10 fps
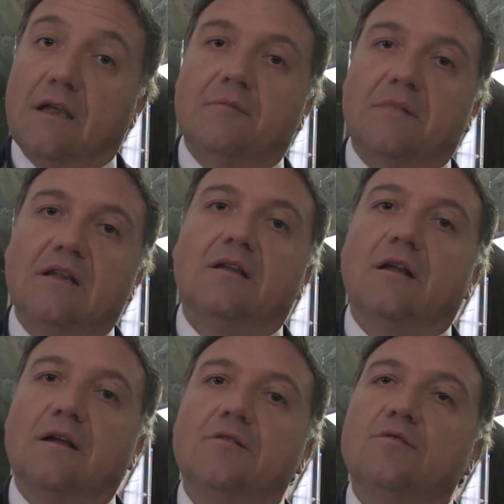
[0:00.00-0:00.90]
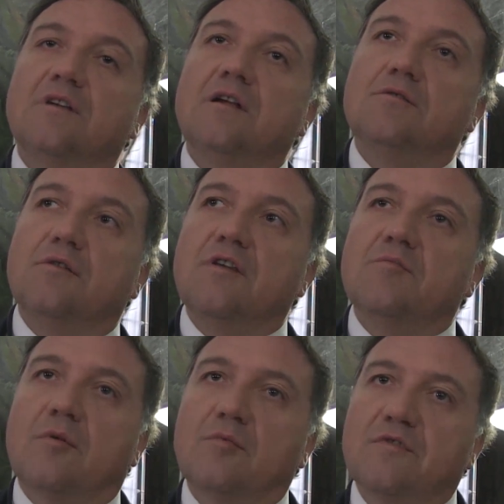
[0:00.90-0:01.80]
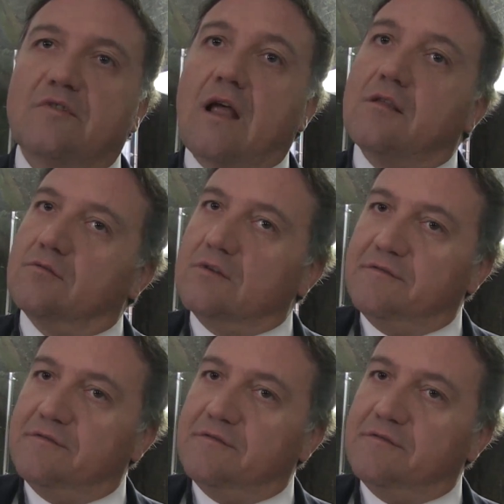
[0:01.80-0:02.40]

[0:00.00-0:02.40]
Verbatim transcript: Chiaramente l'industria del turismo ha mostrato